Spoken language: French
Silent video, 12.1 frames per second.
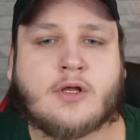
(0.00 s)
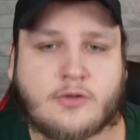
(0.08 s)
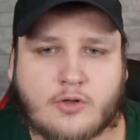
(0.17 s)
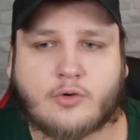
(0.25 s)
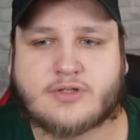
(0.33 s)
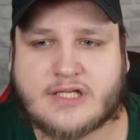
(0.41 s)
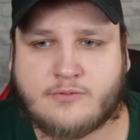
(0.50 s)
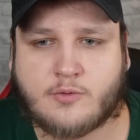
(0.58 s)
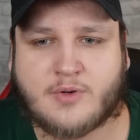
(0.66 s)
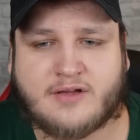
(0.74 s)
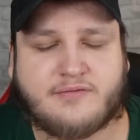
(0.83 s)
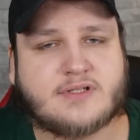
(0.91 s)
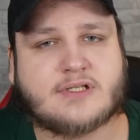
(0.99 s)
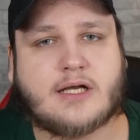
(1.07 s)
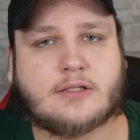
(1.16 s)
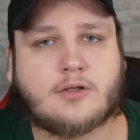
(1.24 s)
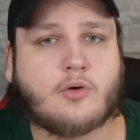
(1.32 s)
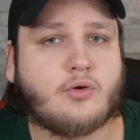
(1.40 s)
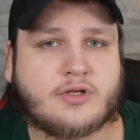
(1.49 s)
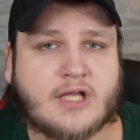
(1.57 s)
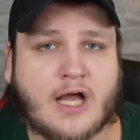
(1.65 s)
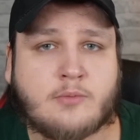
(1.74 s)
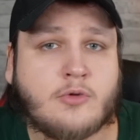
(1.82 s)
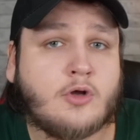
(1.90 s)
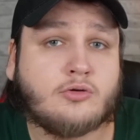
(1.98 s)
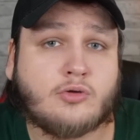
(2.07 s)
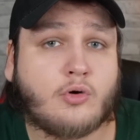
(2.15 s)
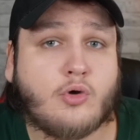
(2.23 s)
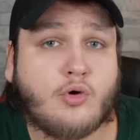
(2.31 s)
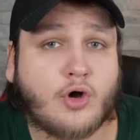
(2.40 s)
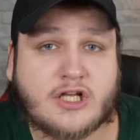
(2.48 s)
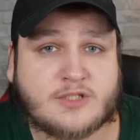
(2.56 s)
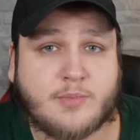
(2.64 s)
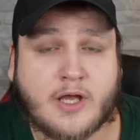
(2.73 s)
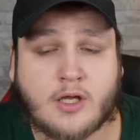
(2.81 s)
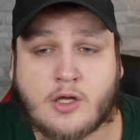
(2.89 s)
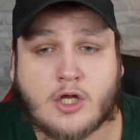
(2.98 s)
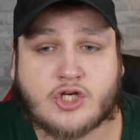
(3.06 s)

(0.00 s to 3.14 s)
Non, s'il vous plaît, faites ça dans le calme, dans le respect.